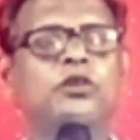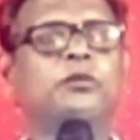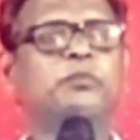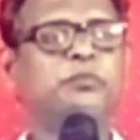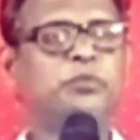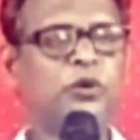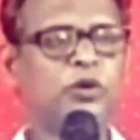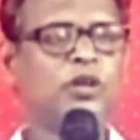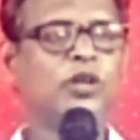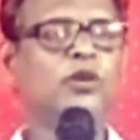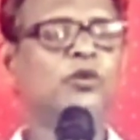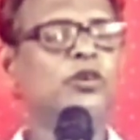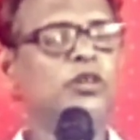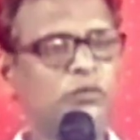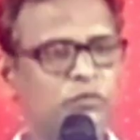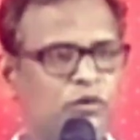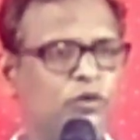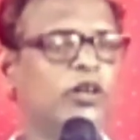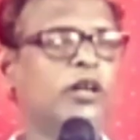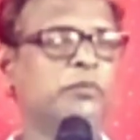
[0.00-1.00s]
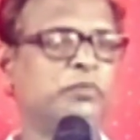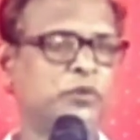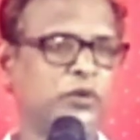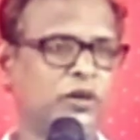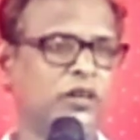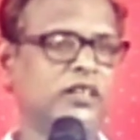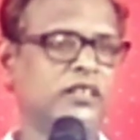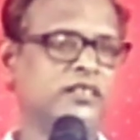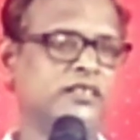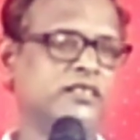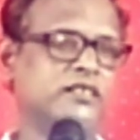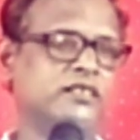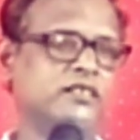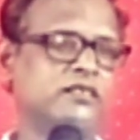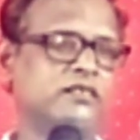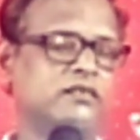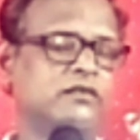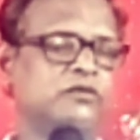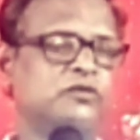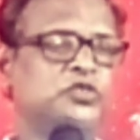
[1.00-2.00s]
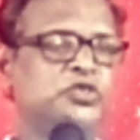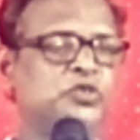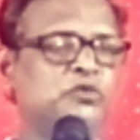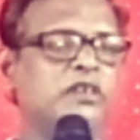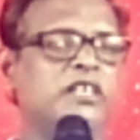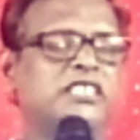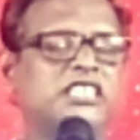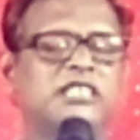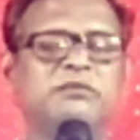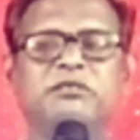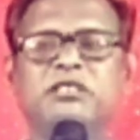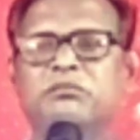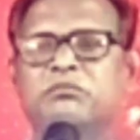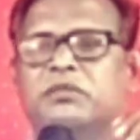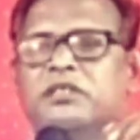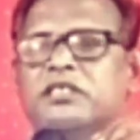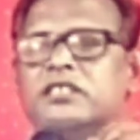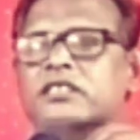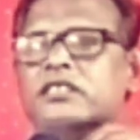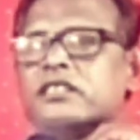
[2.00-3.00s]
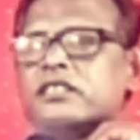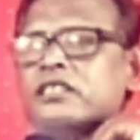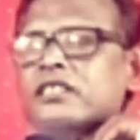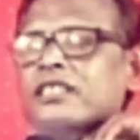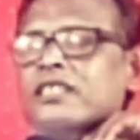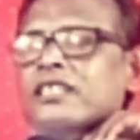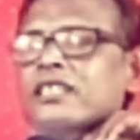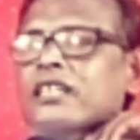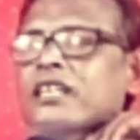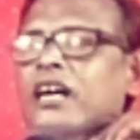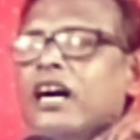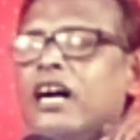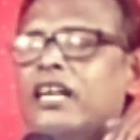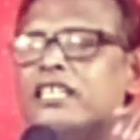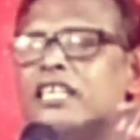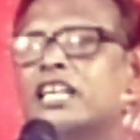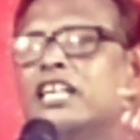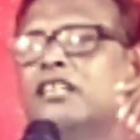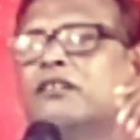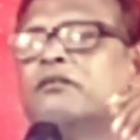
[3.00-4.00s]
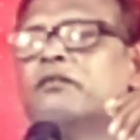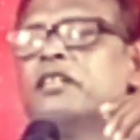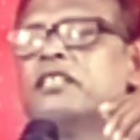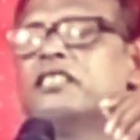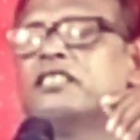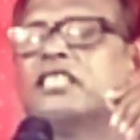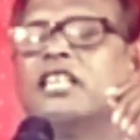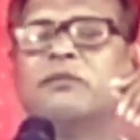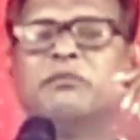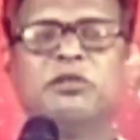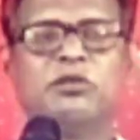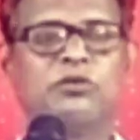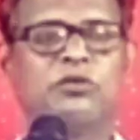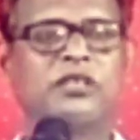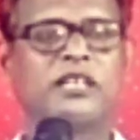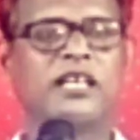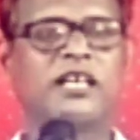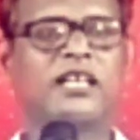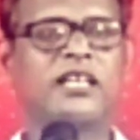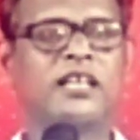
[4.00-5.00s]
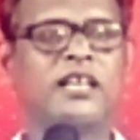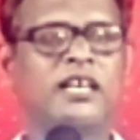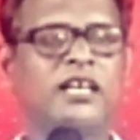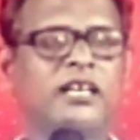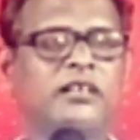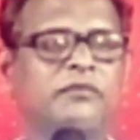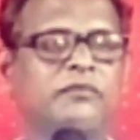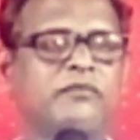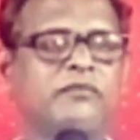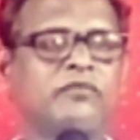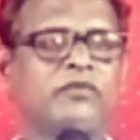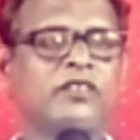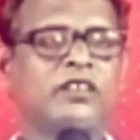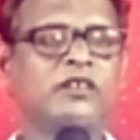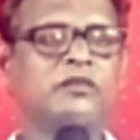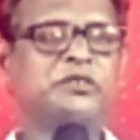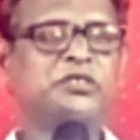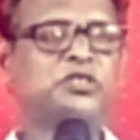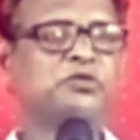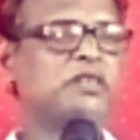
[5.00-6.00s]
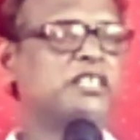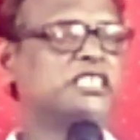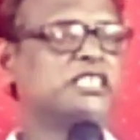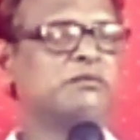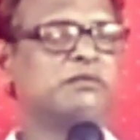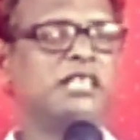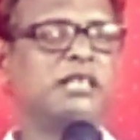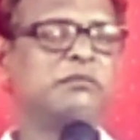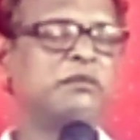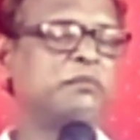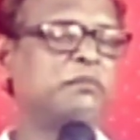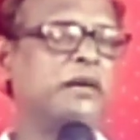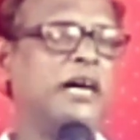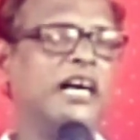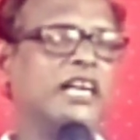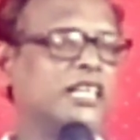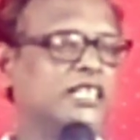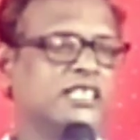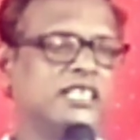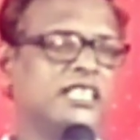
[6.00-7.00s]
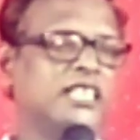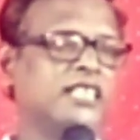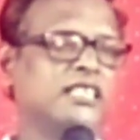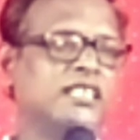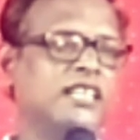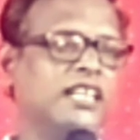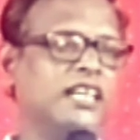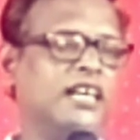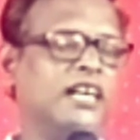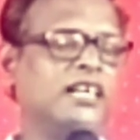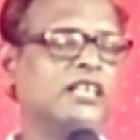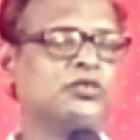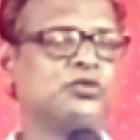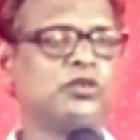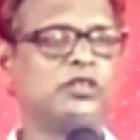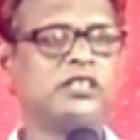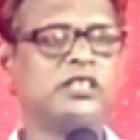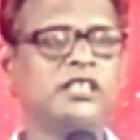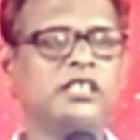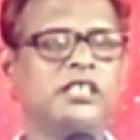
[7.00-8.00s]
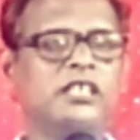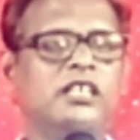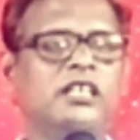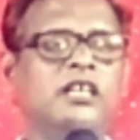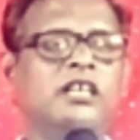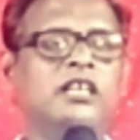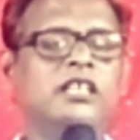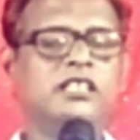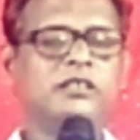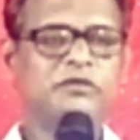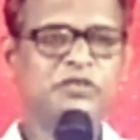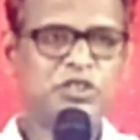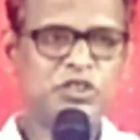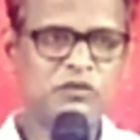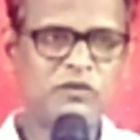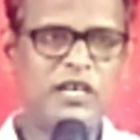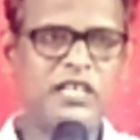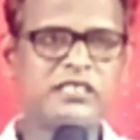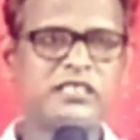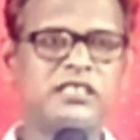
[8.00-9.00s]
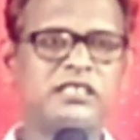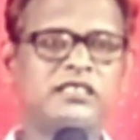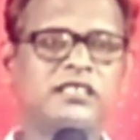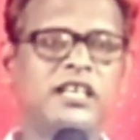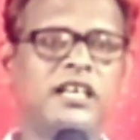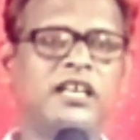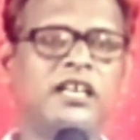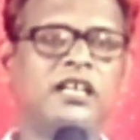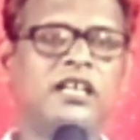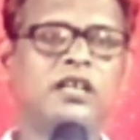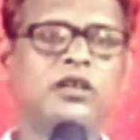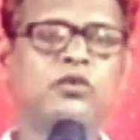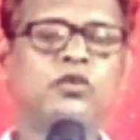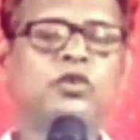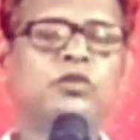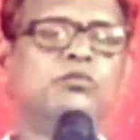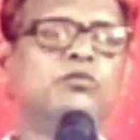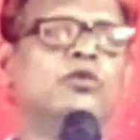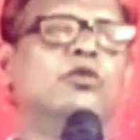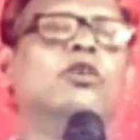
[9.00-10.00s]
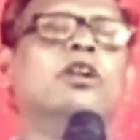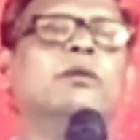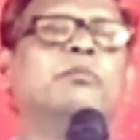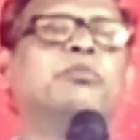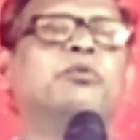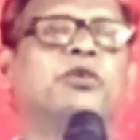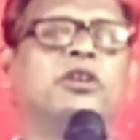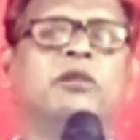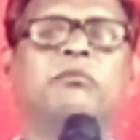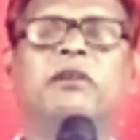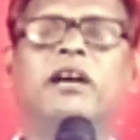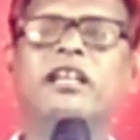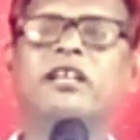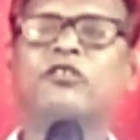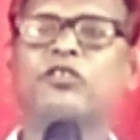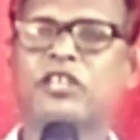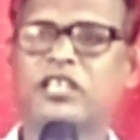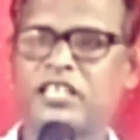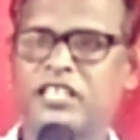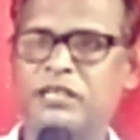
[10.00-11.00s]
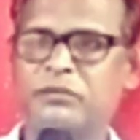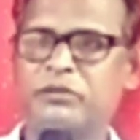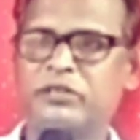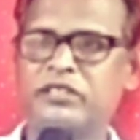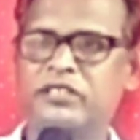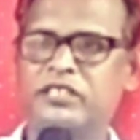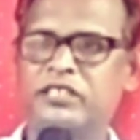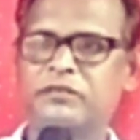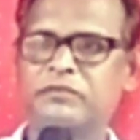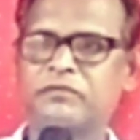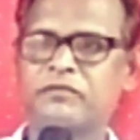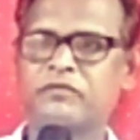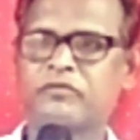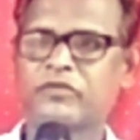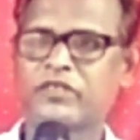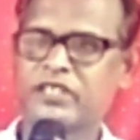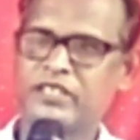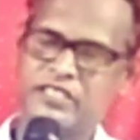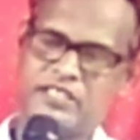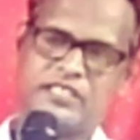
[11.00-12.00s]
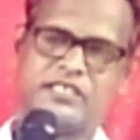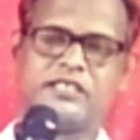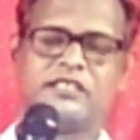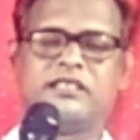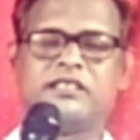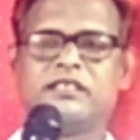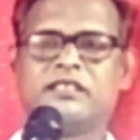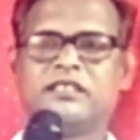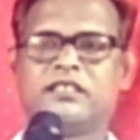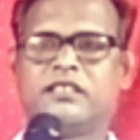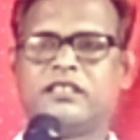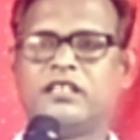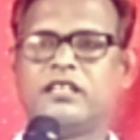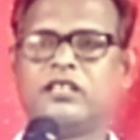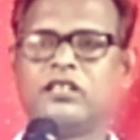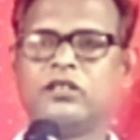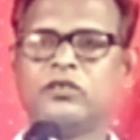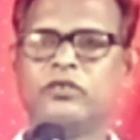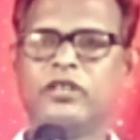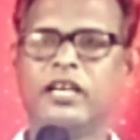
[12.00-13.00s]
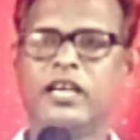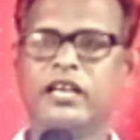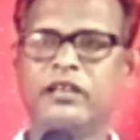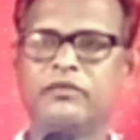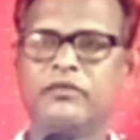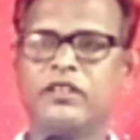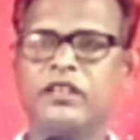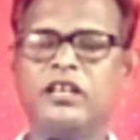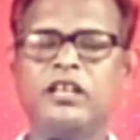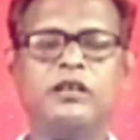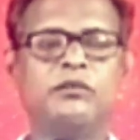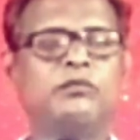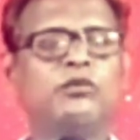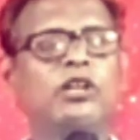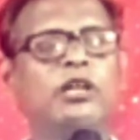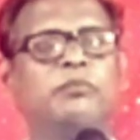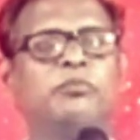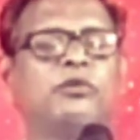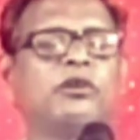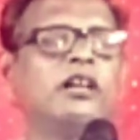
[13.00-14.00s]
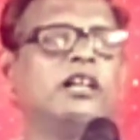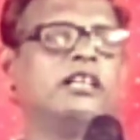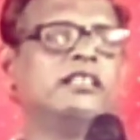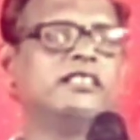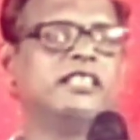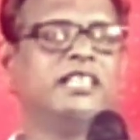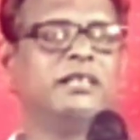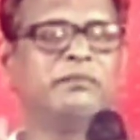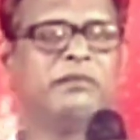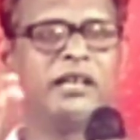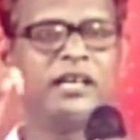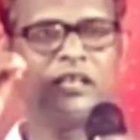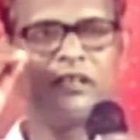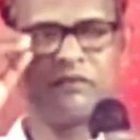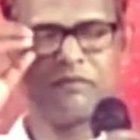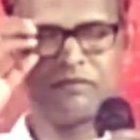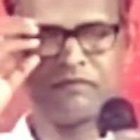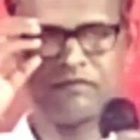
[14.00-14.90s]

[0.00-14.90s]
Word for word: ஒரு பொருள் ஒரு மூலப்பொருள் விசுவாசம் என்பது ஆங்கில வேதத்தில் எப்படி கொடுக்குறாங்கன்னா விசுவாசம்னா நம்ம பார்க்க தெரியாது இல்லை அங்கே சொல்லுது இந்த விசுவாசம் தான் ஒரு மூலப்பொருள் மாதிரி உனக்கு என்ன பண்ணுது இருக்குது ஹலே லூயா மூலப்பொருள்லாம் தெரியுமா